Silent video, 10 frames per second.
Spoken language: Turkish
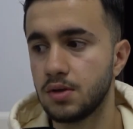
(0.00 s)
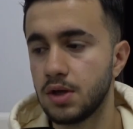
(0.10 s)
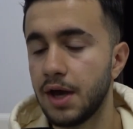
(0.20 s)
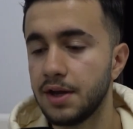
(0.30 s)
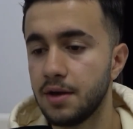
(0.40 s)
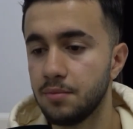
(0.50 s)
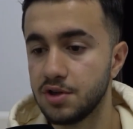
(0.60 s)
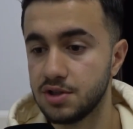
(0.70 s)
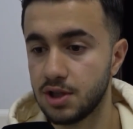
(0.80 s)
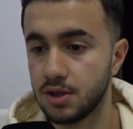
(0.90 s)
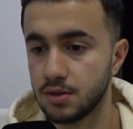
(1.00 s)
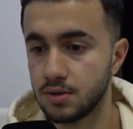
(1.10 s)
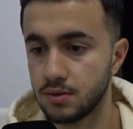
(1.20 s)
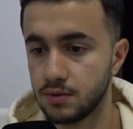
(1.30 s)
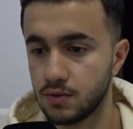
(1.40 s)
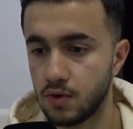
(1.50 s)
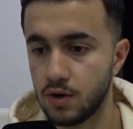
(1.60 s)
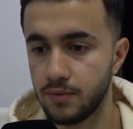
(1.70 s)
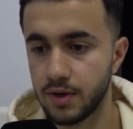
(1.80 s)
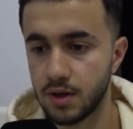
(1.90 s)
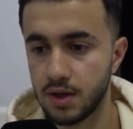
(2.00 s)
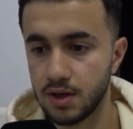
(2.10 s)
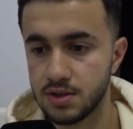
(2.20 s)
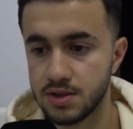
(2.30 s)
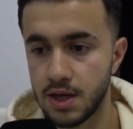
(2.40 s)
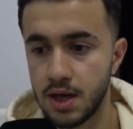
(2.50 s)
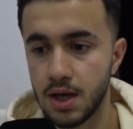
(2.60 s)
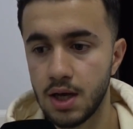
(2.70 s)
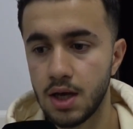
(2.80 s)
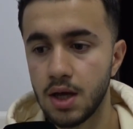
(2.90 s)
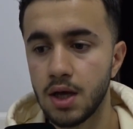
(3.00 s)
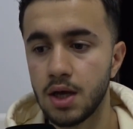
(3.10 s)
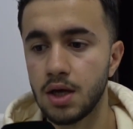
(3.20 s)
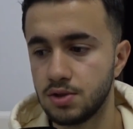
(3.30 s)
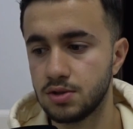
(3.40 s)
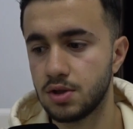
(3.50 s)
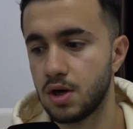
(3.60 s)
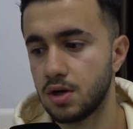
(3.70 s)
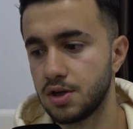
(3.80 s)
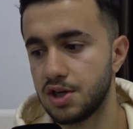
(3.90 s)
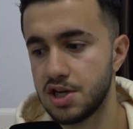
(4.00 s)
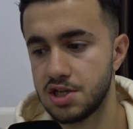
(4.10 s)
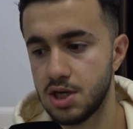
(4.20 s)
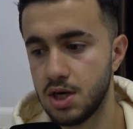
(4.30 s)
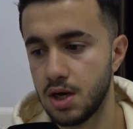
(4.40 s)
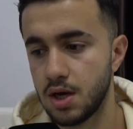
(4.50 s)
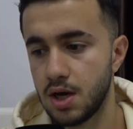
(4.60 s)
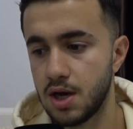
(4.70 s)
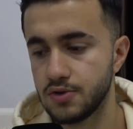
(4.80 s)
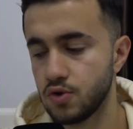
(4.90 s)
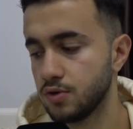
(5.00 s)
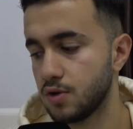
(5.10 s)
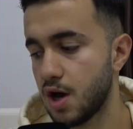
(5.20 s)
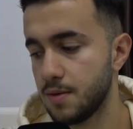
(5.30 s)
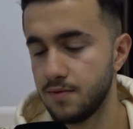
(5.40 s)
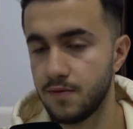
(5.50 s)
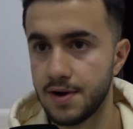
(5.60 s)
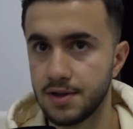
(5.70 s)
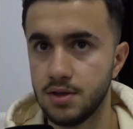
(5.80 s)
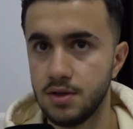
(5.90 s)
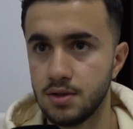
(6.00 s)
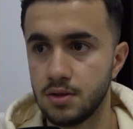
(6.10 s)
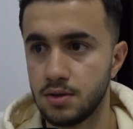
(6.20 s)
Yani en başından söylemek gerekirse gece en son abim vardı.